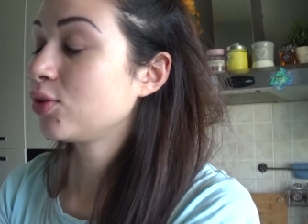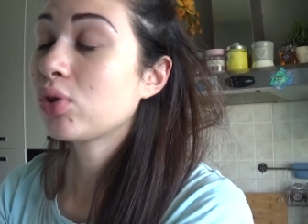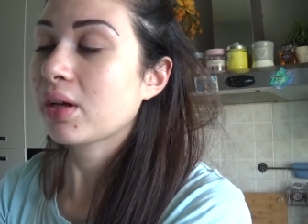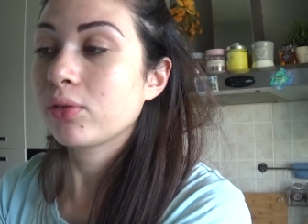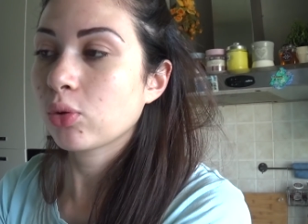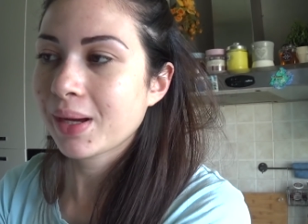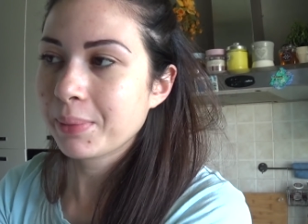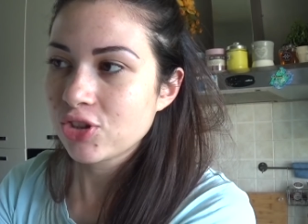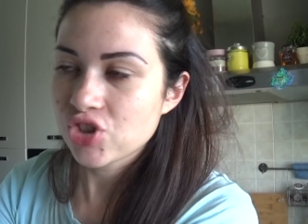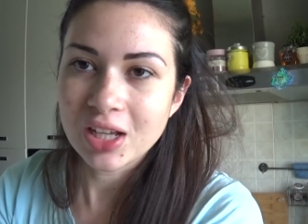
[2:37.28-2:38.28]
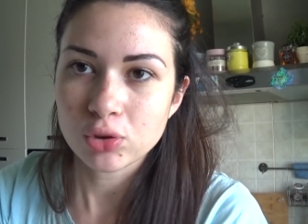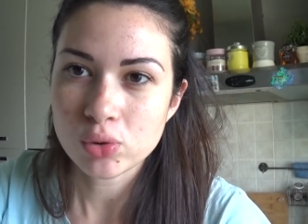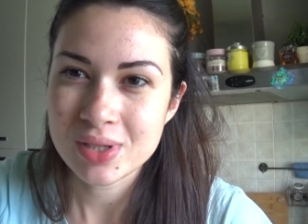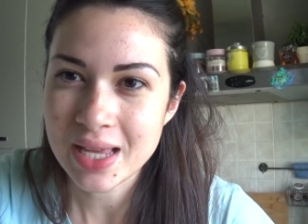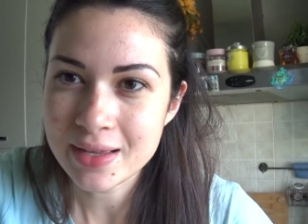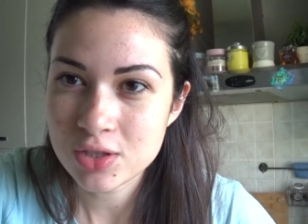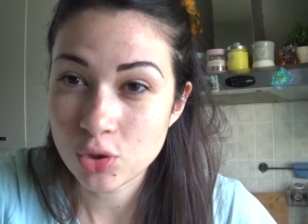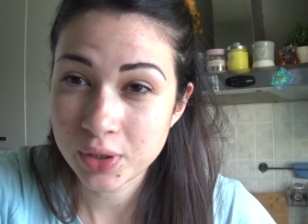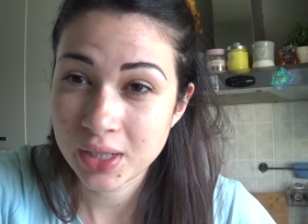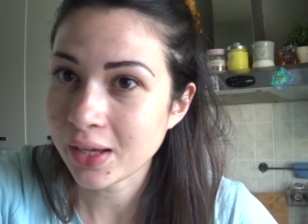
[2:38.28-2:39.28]
non avevo mai mangiato lo
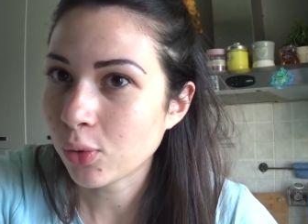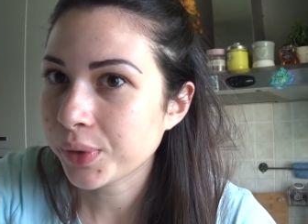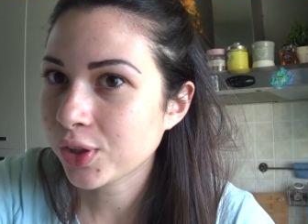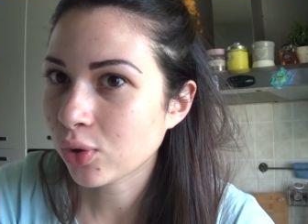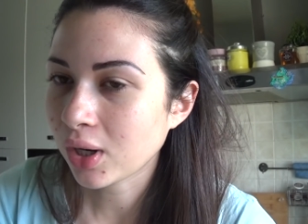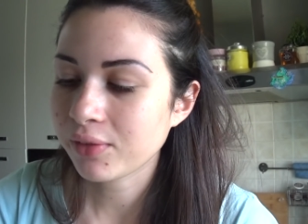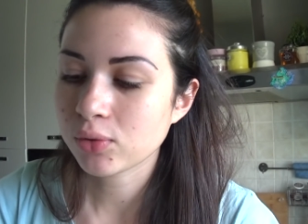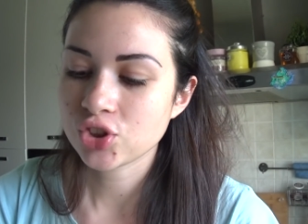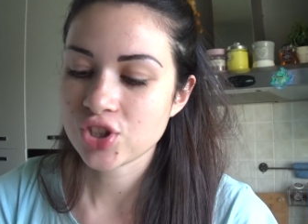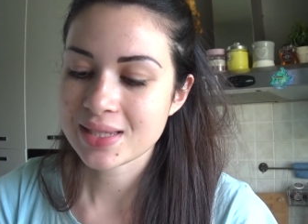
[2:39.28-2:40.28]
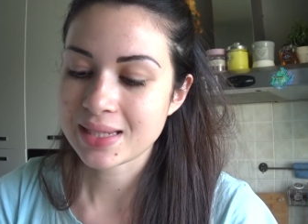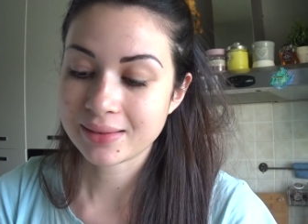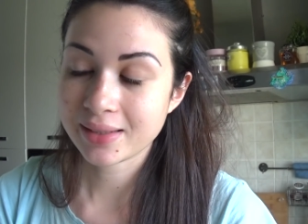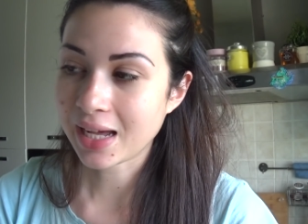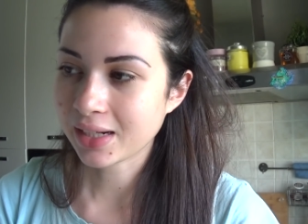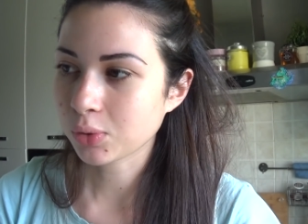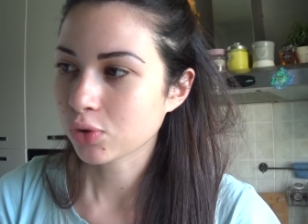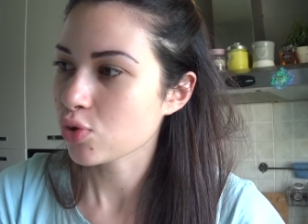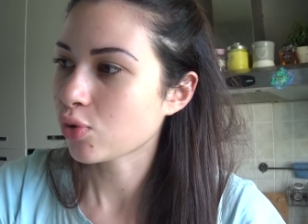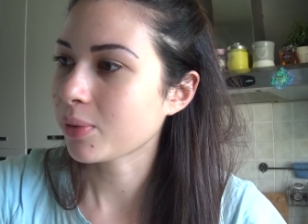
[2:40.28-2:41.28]
zenzero perché ero piccola, avevo 17 anni
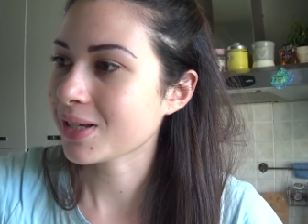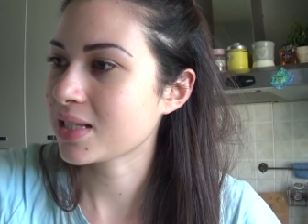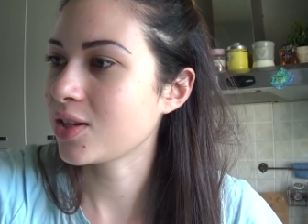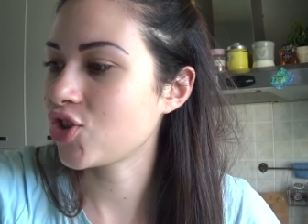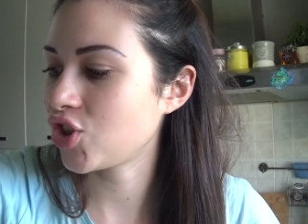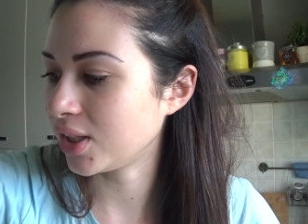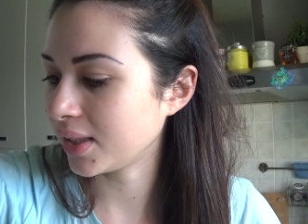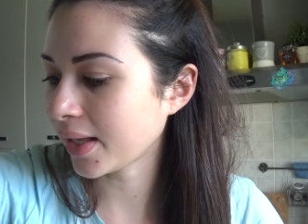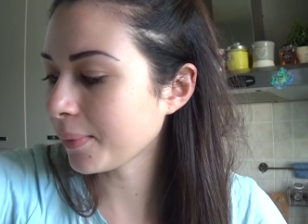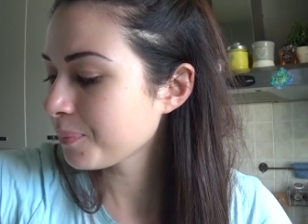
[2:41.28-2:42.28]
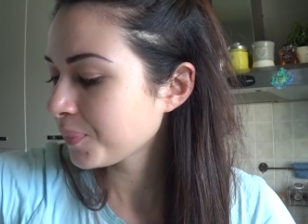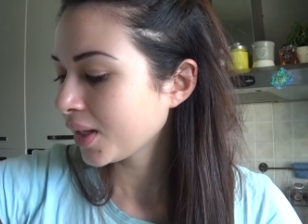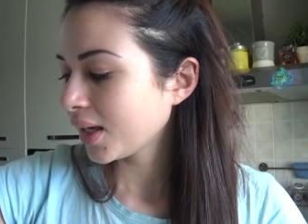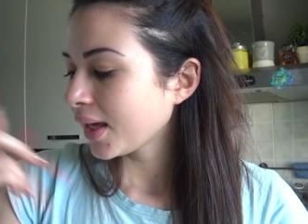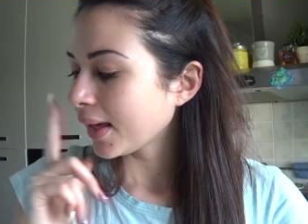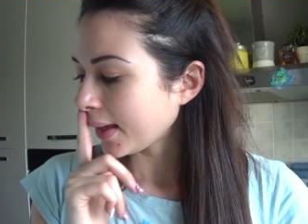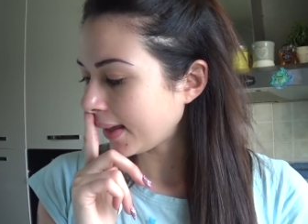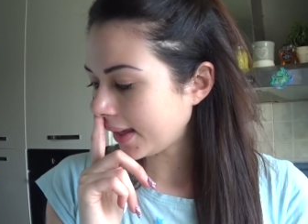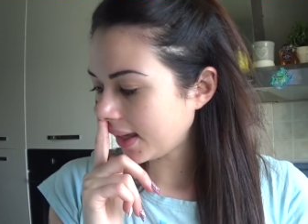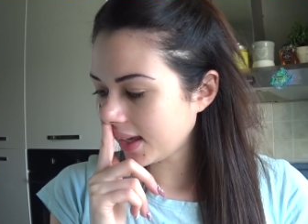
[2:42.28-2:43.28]
quando sono rimasta incinta
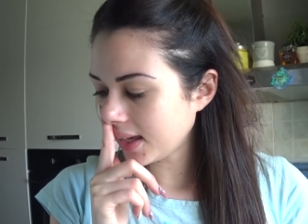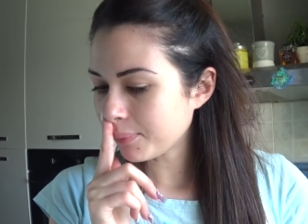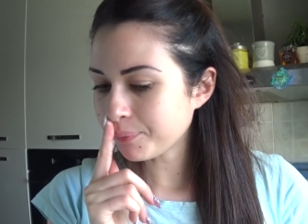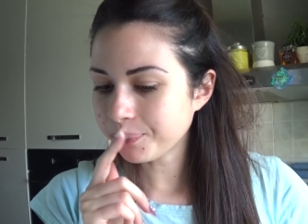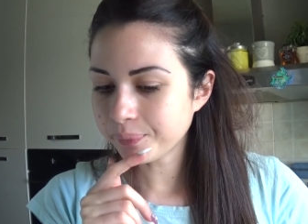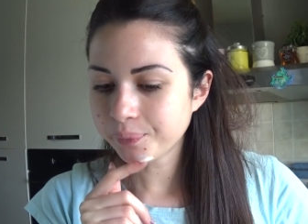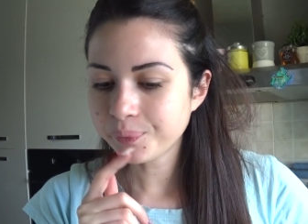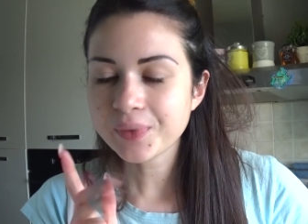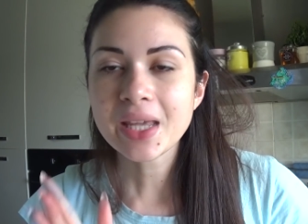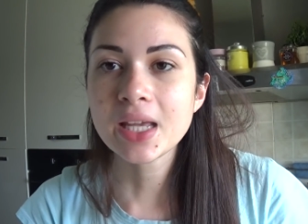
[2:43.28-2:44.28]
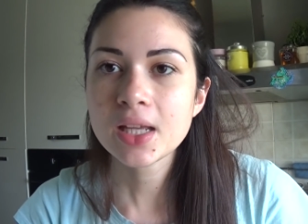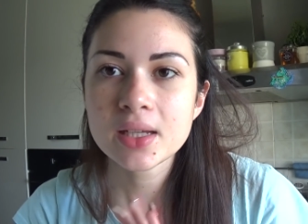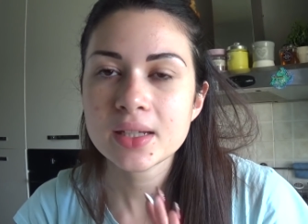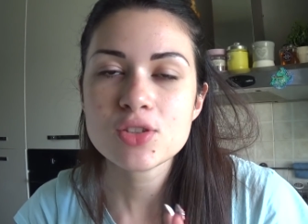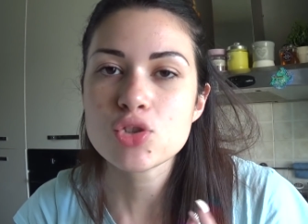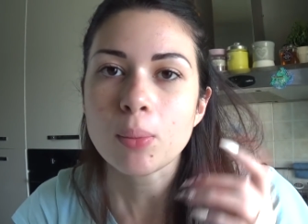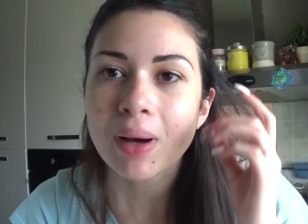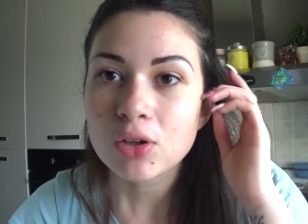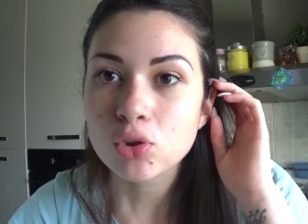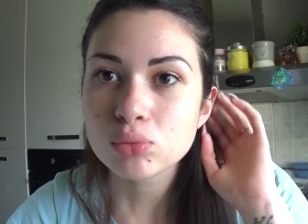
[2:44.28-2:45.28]
e, mm, e eh,
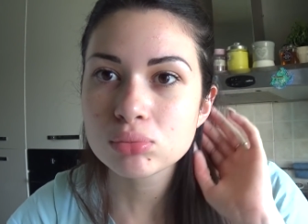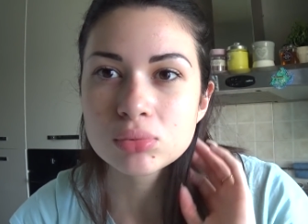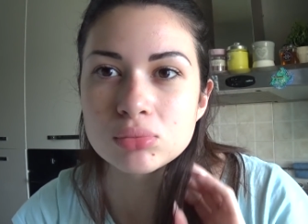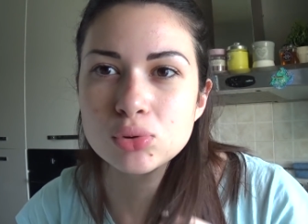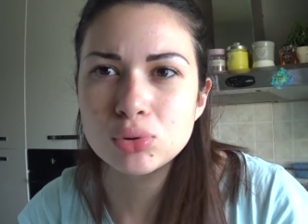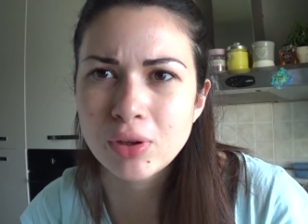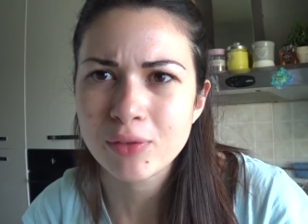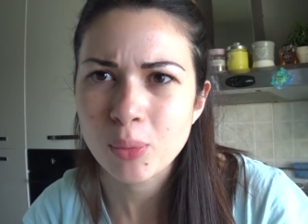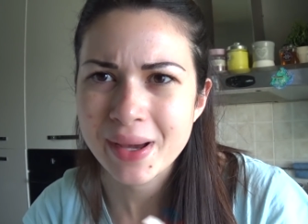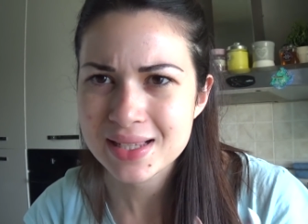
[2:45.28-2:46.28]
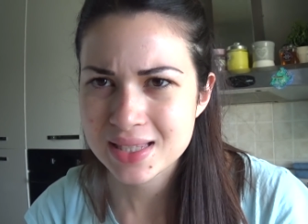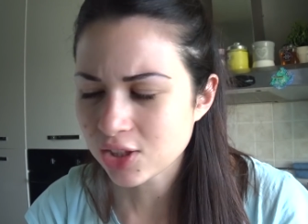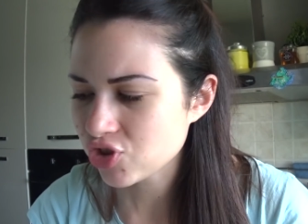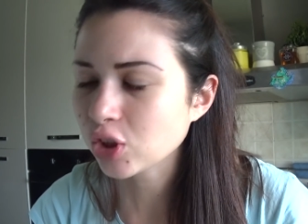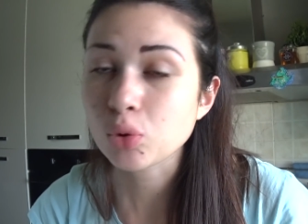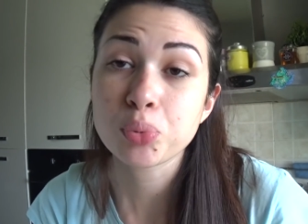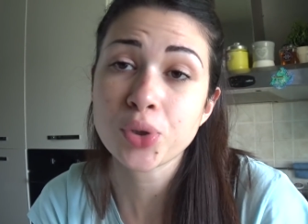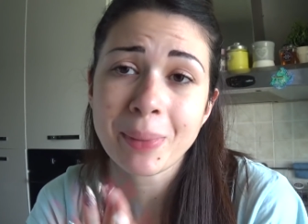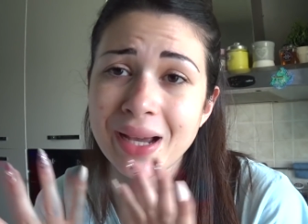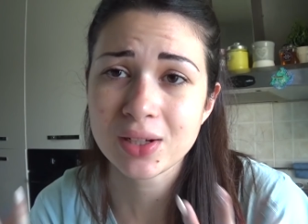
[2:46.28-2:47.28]
insomma non, non avevo mai assaggiato
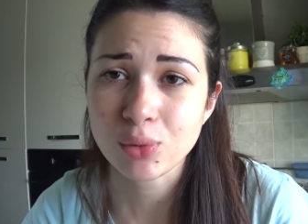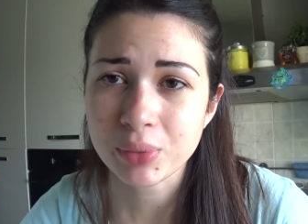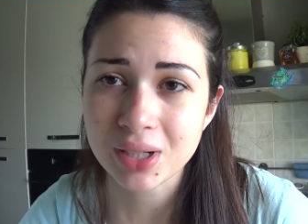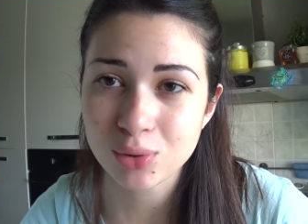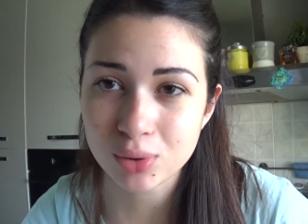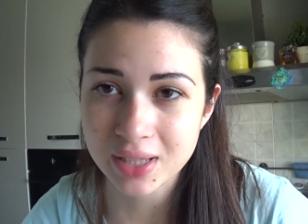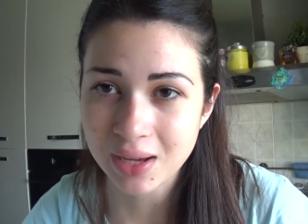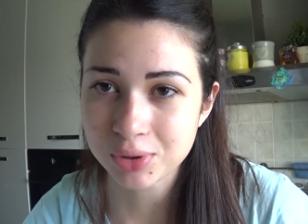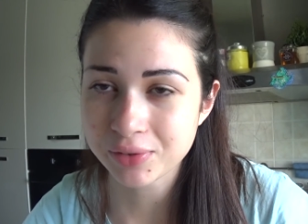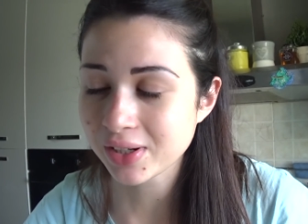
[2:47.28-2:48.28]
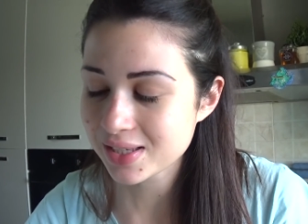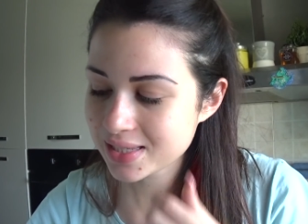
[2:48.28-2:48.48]
oppure magari non mi ricordavo di averlo